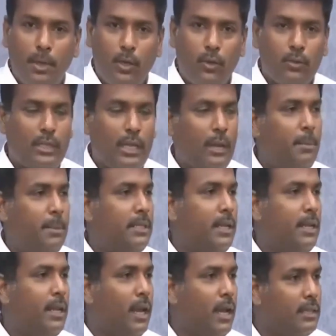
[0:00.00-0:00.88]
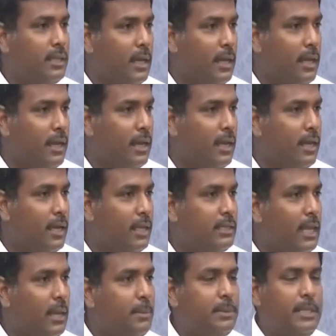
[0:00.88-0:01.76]
మీకు తాపత్రయం ఆ
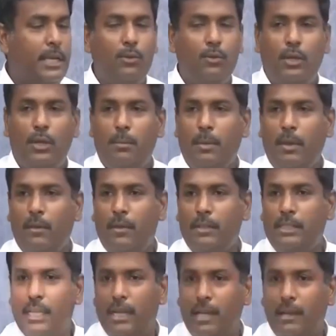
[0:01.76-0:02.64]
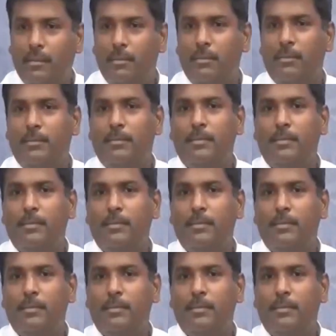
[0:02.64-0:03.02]
రకంగా తాపత్రయం ఉంటే మేమేం చేయలేం